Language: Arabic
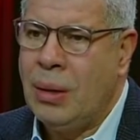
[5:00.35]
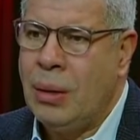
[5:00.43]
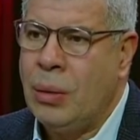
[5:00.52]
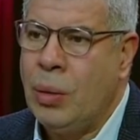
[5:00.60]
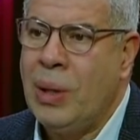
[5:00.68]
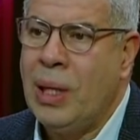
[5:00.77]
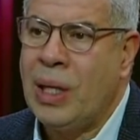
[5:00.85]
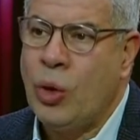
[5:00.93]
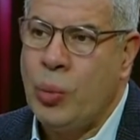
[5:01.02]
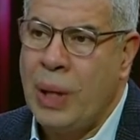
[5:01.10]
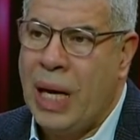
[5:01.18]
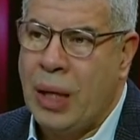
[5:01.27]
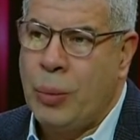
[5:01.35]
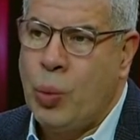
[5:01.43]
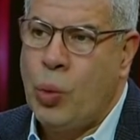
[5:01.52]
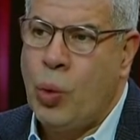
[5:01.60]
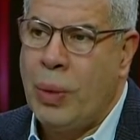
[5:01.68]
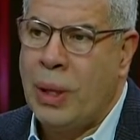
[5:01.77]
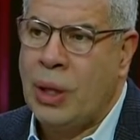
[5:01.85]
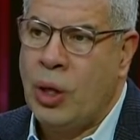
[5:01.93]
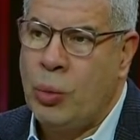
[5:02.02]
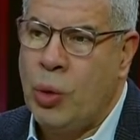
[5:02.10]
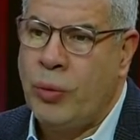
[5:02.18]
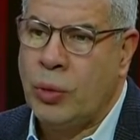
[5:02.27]
آه، هم اللي كانوا بيحاربوك هم اللي
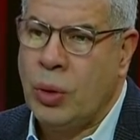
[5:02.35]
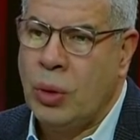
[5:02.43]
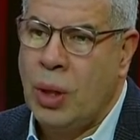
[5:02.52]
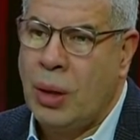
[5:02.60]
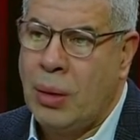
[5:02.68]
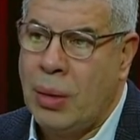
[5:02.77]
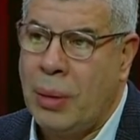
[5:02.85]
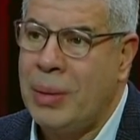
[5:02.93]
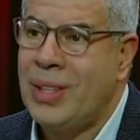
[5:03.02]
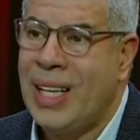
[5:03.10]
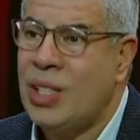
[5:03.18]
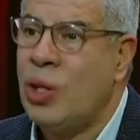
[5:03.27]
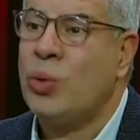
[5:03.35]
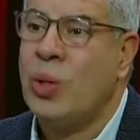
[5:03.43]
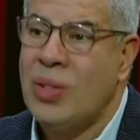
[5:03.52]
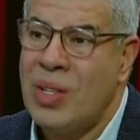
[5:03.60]
كانوا بيقفوا ضدك رغم ان انت عايز تحط